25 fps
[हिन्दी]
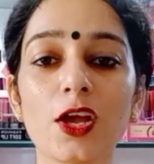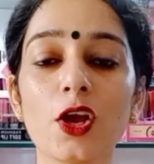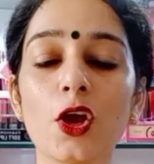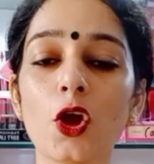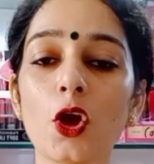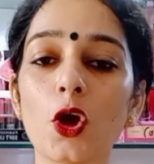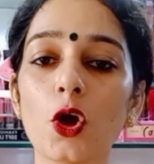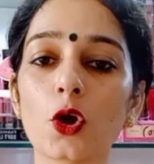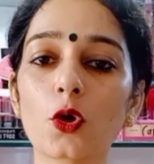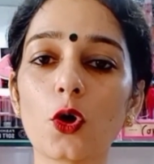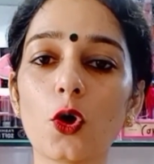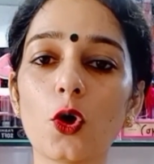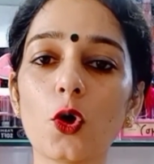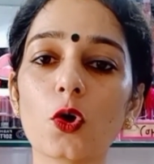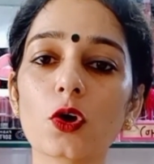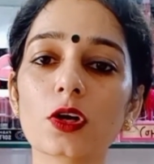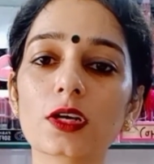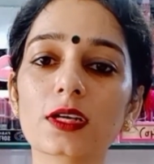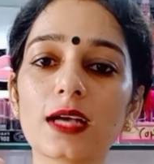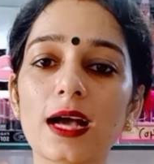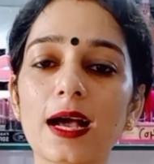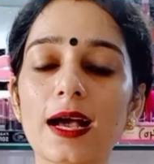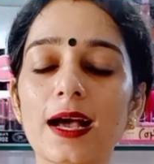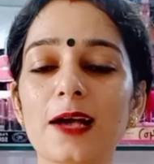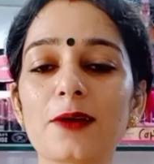कौन
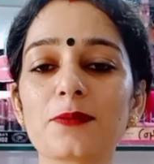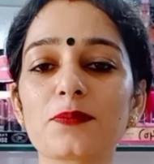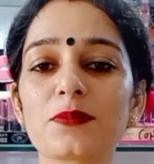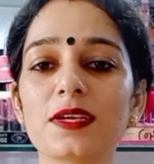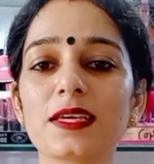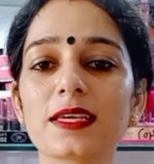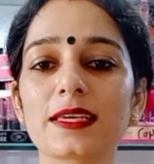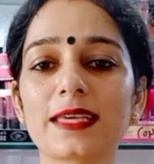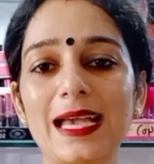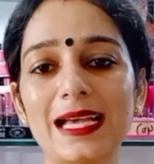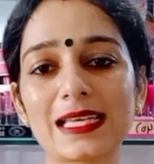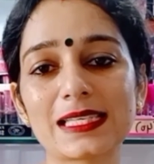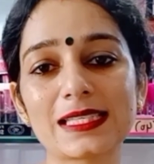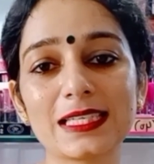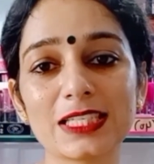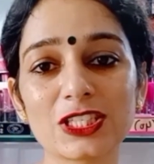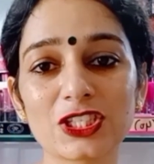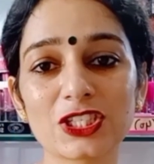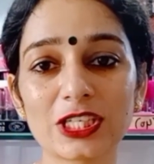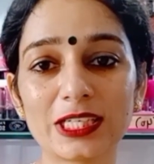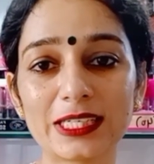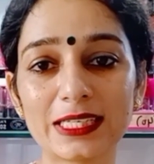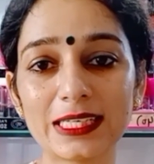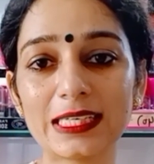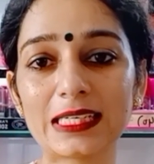कहाँ पे कैसे
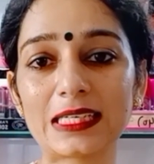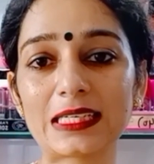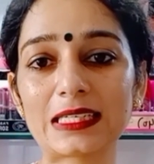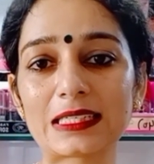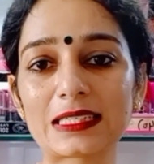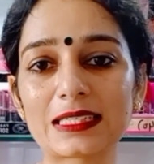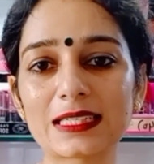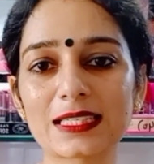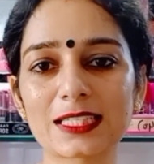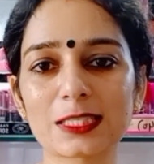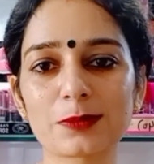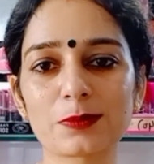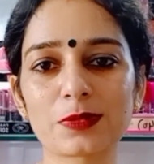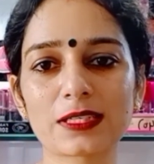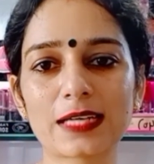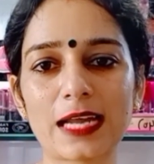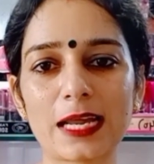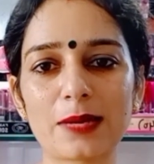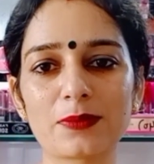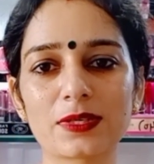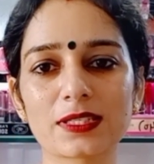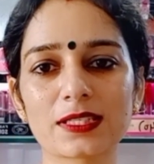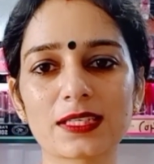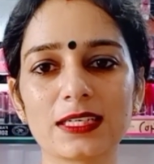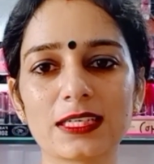चीटिंग करके सब्सक्राइबर्स
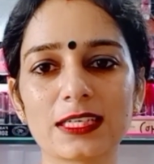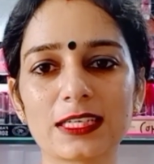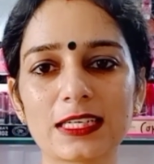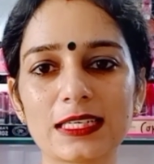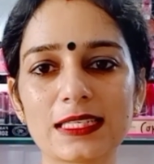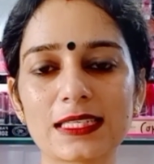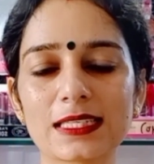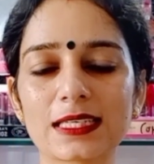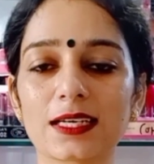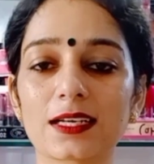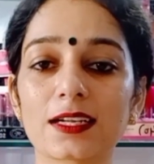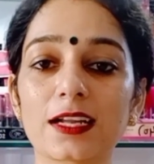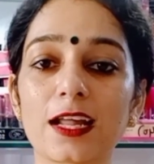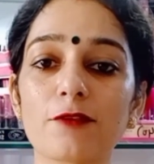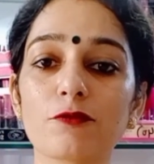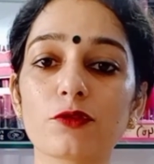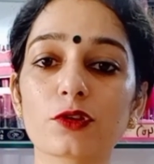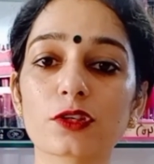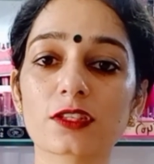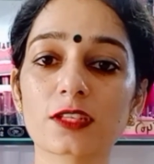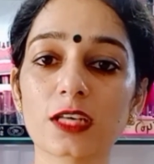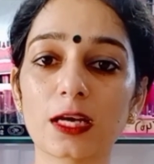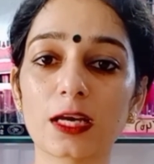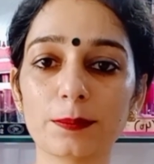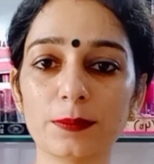इंक्रीज कर रहा है वो
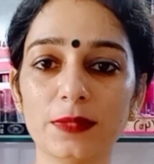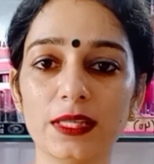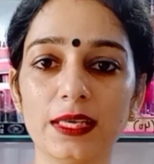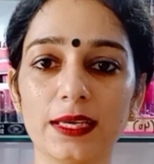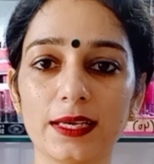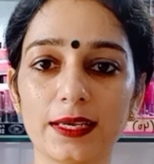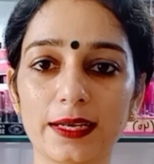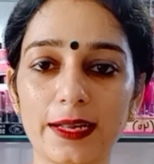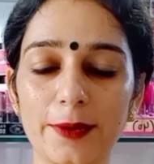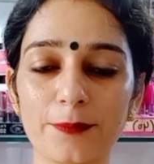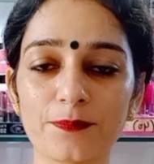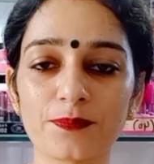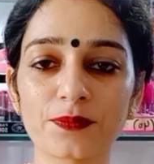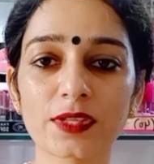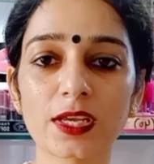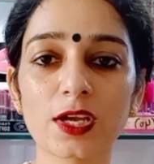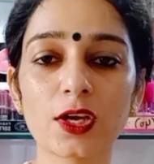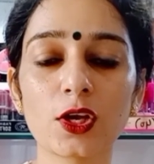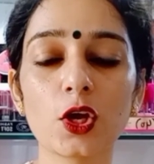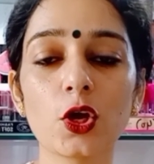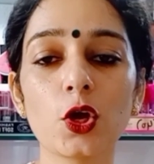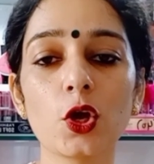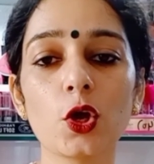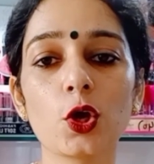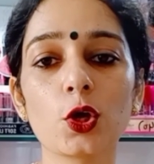सब देख रहा है
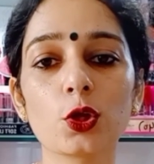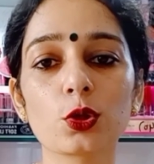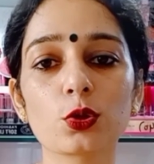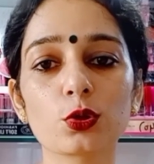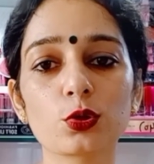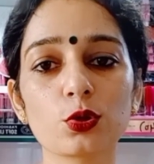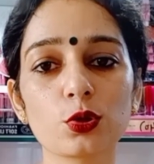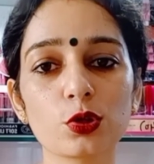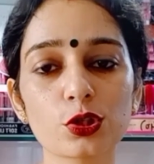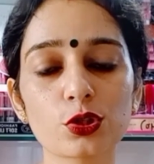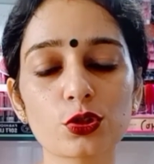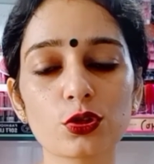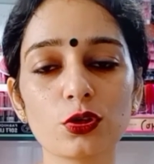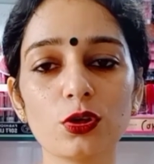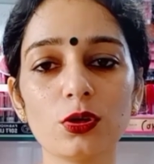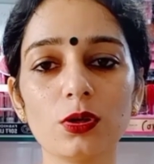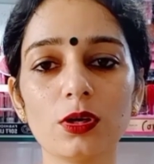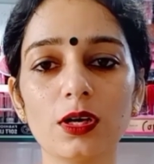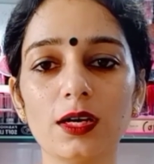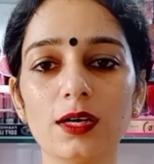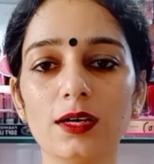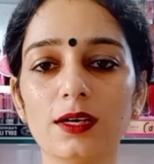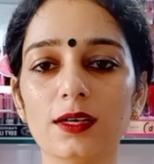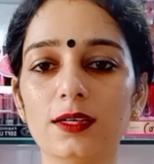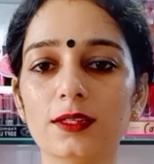तो दोस्तों
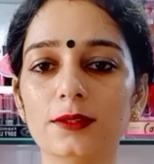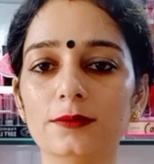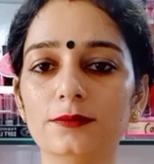आ,